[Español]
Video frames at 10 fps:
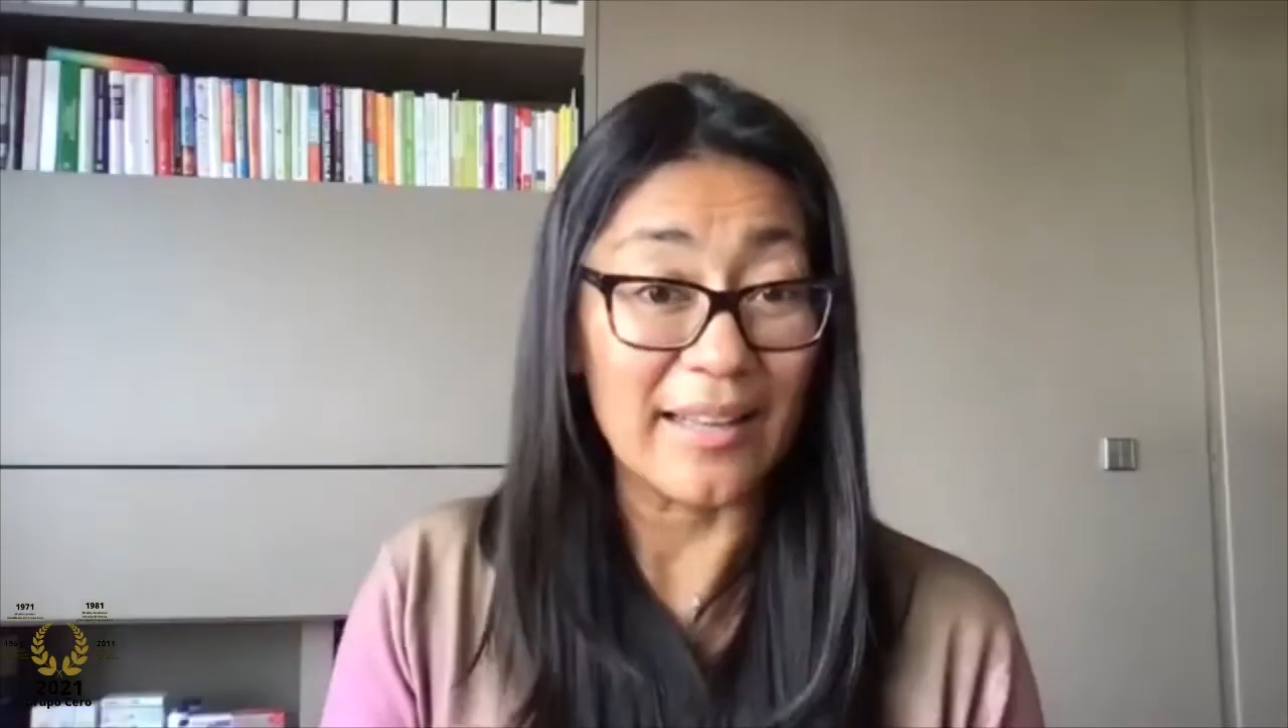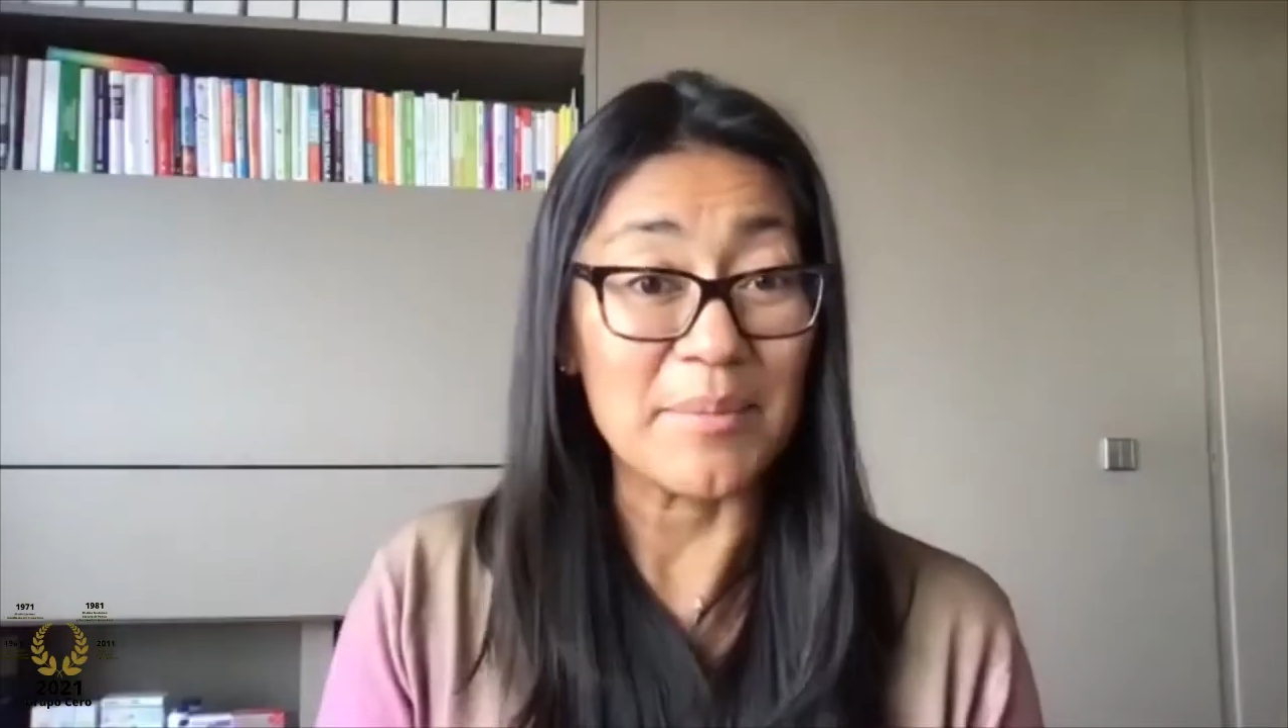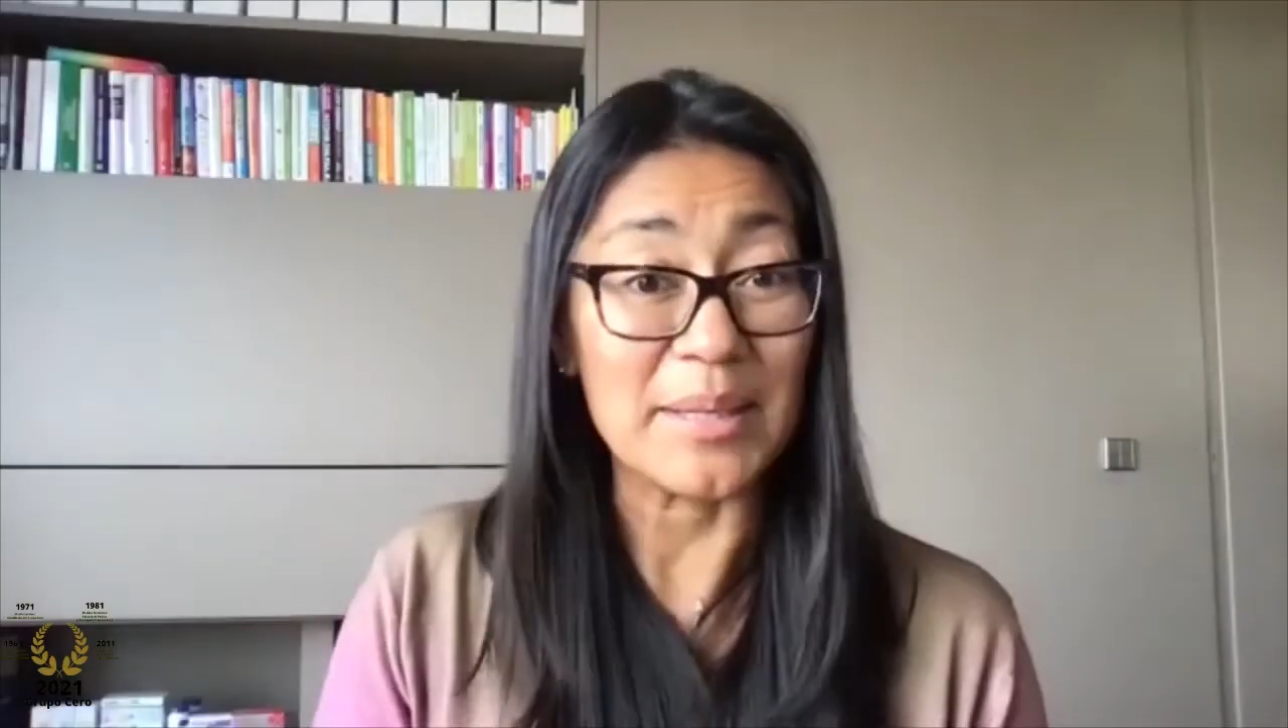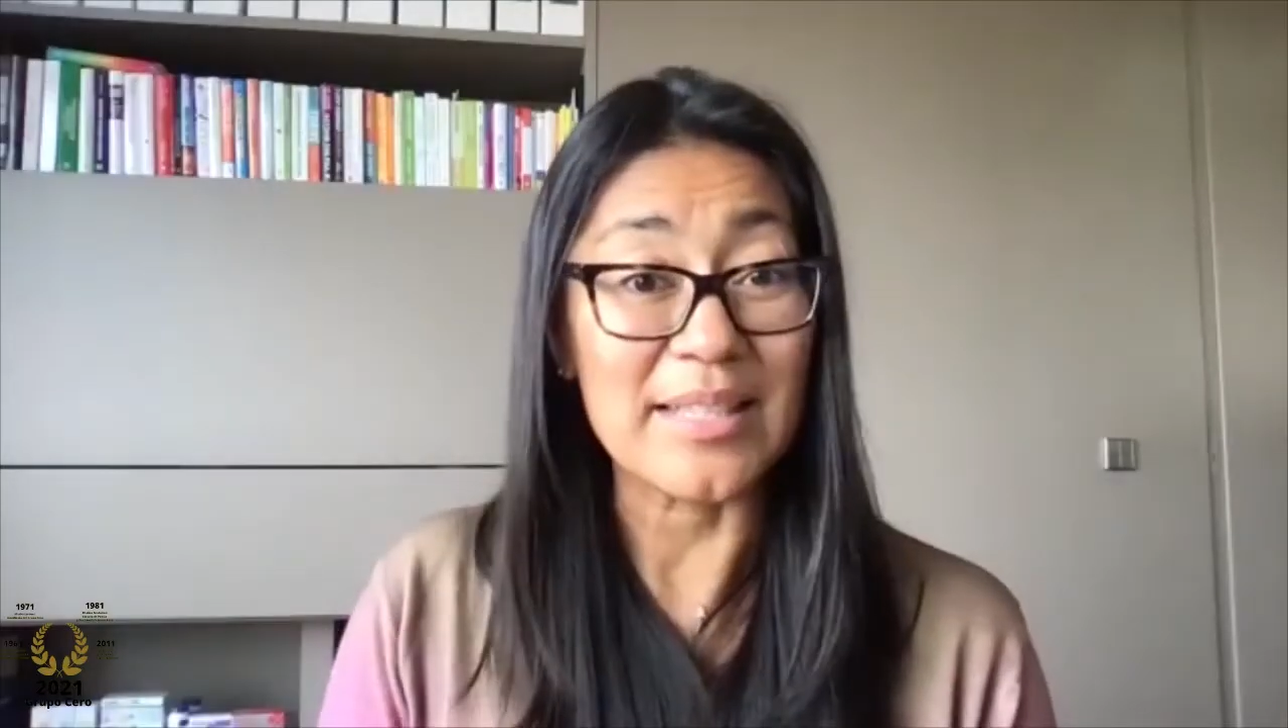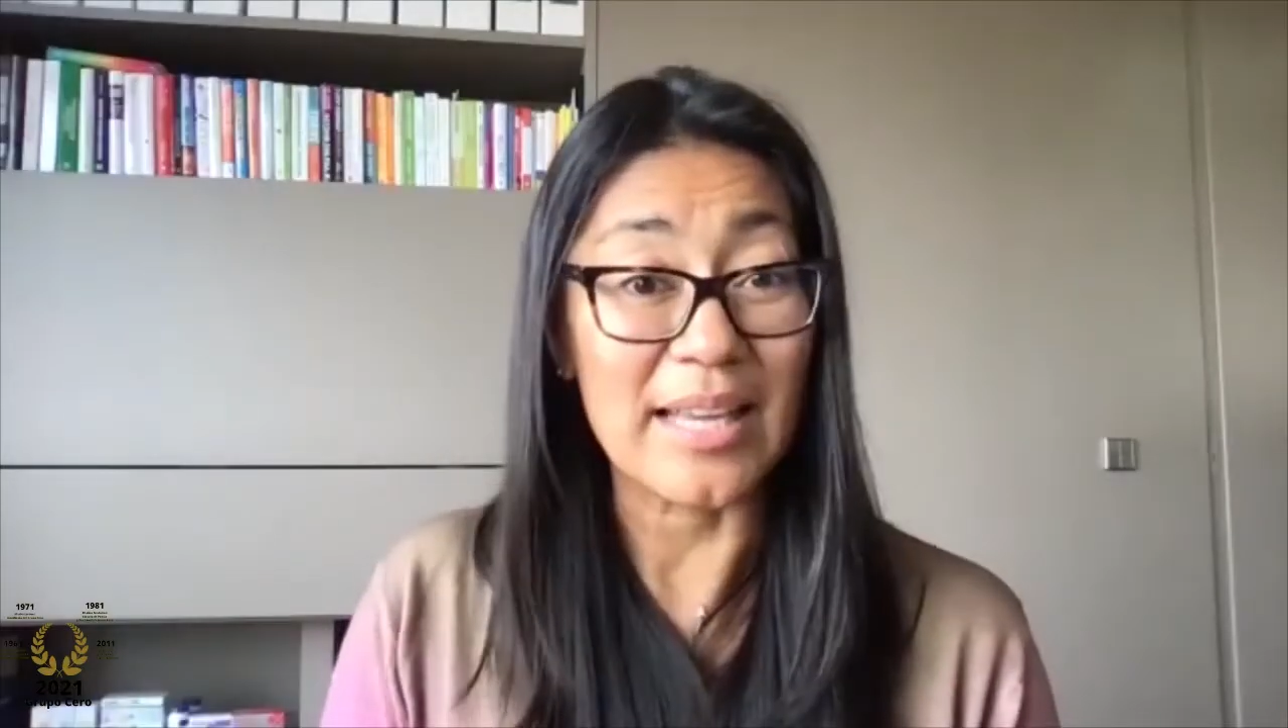de
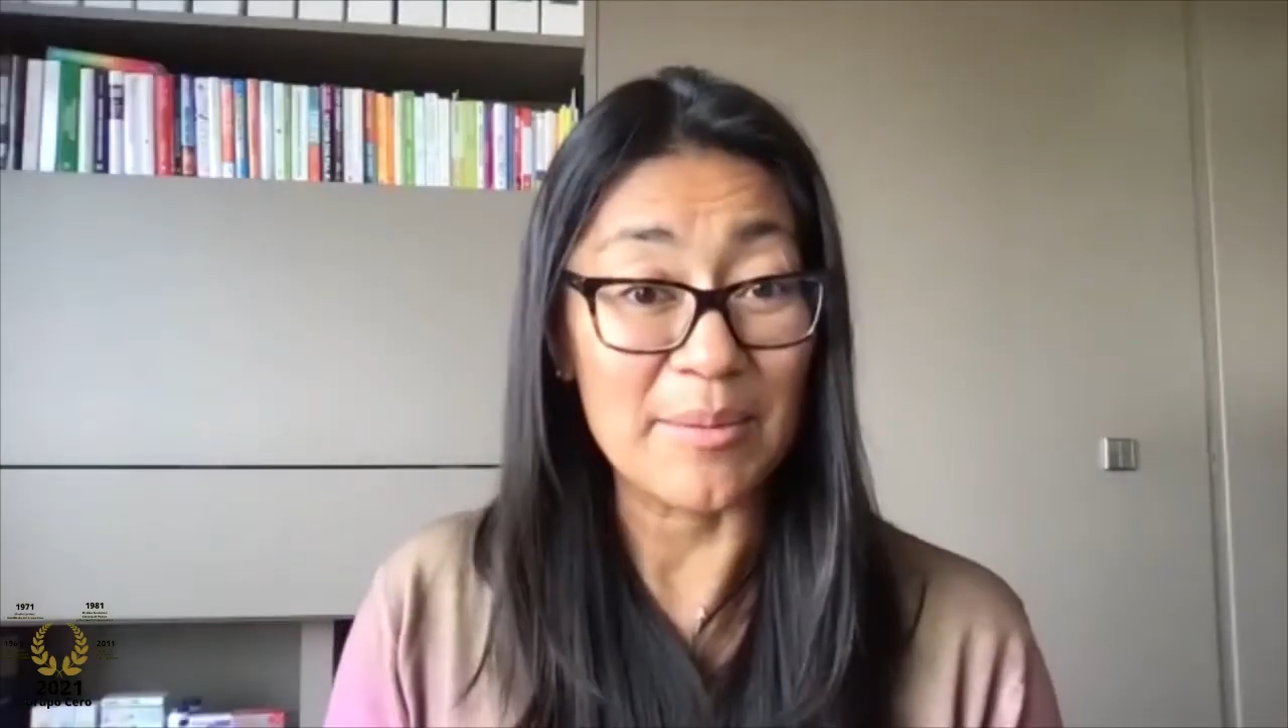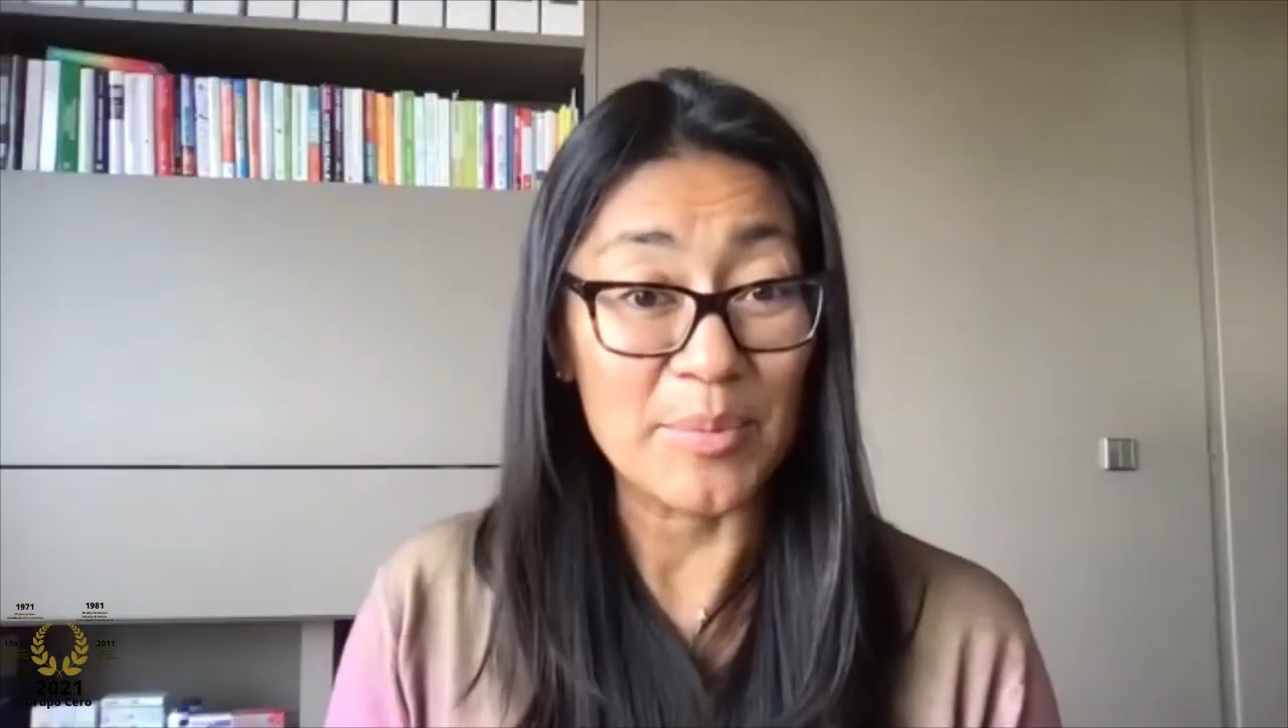manzana,